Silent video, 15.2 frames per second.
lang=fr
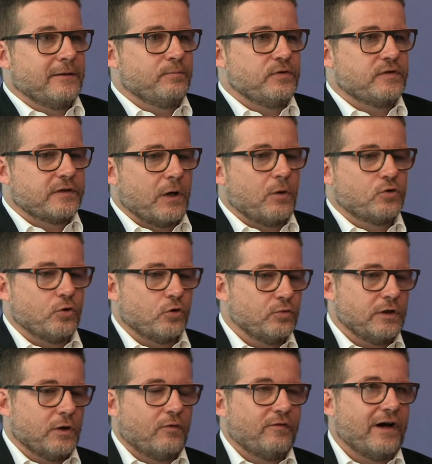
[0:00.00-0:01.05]
puisqu'à
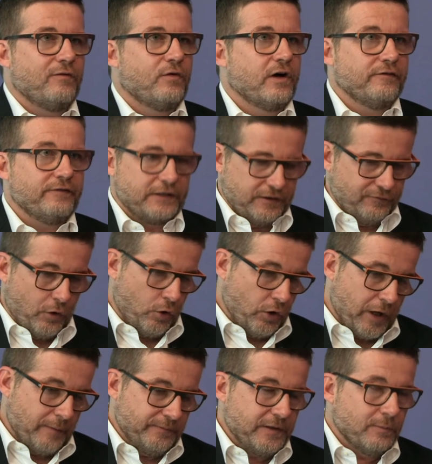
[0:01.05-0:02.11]
aujourd'hui, on va avoir effectivement,
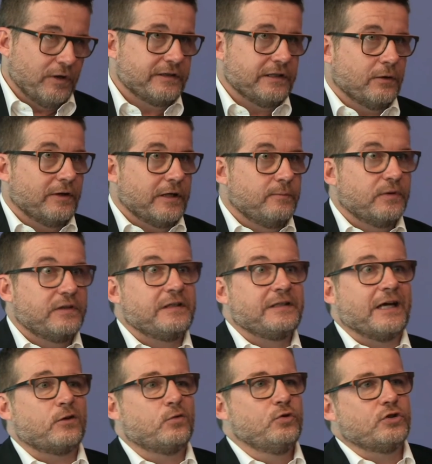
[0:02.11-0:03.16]
on a un petit boîtier, on a une petite
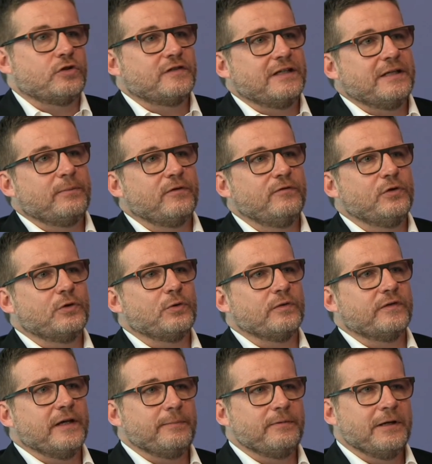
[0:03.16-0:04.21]
cartouche, c'est la preuve de
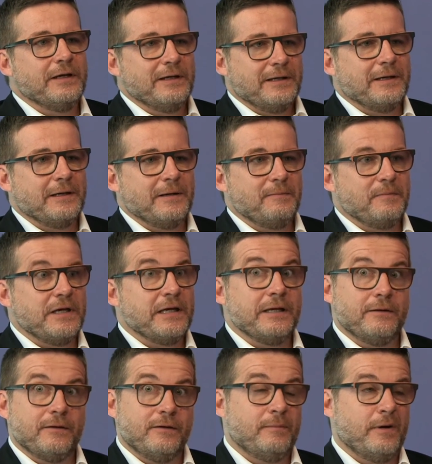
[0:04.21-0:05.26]
concept,
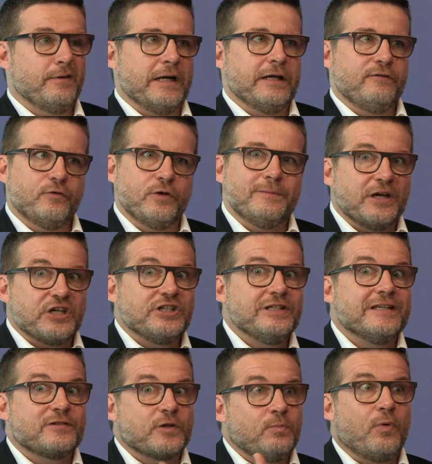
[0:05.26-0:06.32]
mais bah voilà, il faut
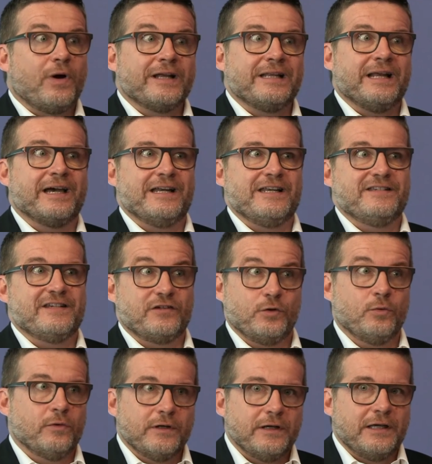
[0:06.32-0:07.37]
imaginer ce que pourrait être la
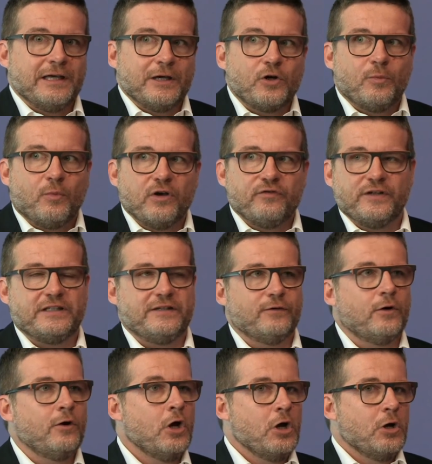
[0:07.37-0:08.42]
réalisation et, comment
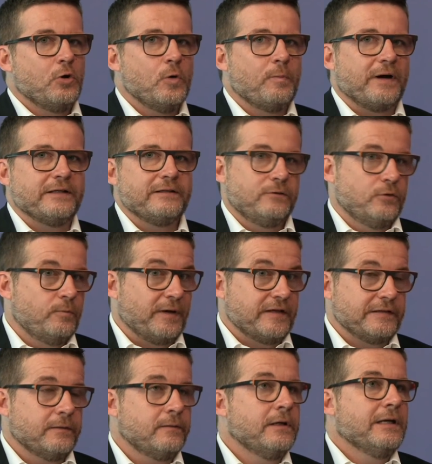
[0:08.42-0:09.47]
effectivement le, le
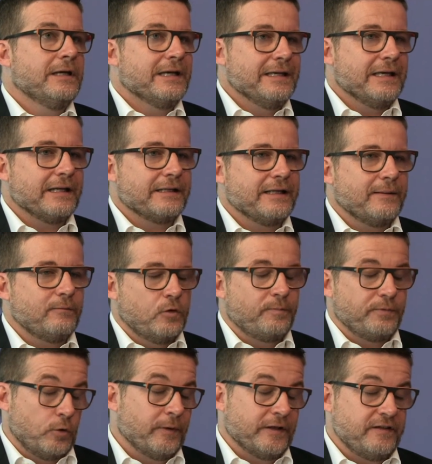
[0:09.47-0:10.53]
patient et à terme, le,
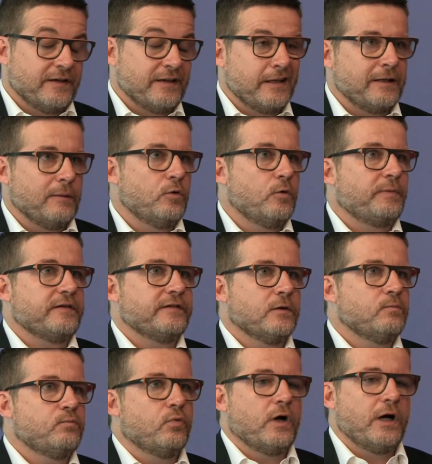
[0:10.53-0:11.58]
le, patient et à terme le
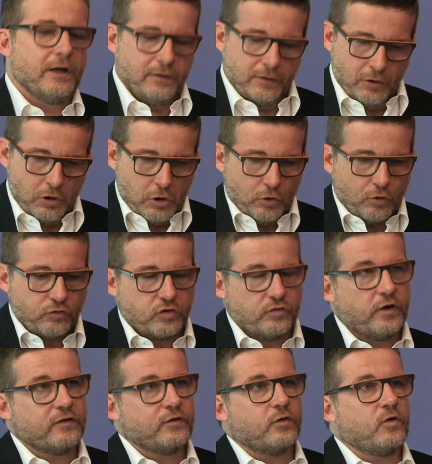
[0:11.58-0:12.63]
patient pourra
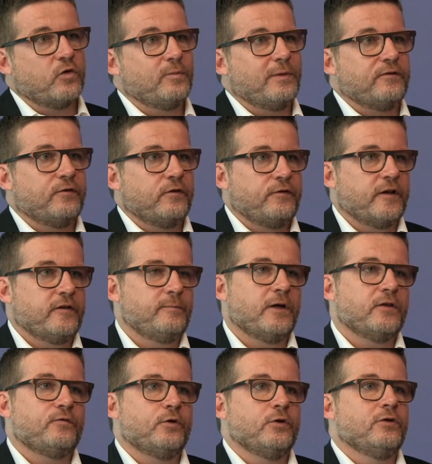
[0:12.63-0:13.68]
recevoir sur son smartphone enfin,
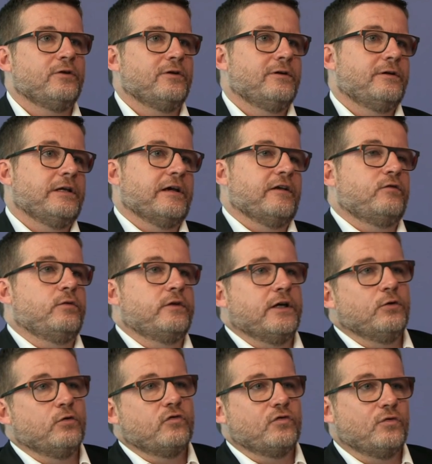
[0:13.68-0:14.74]
smartphone les
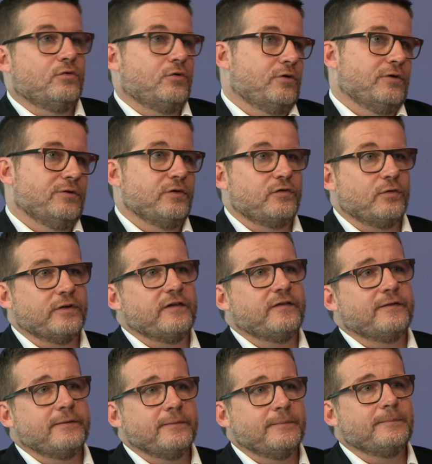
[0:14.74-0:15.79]
résultats de son, euh, de son
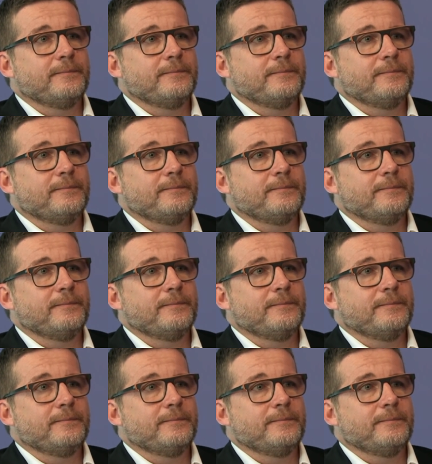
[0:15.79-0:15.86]
test.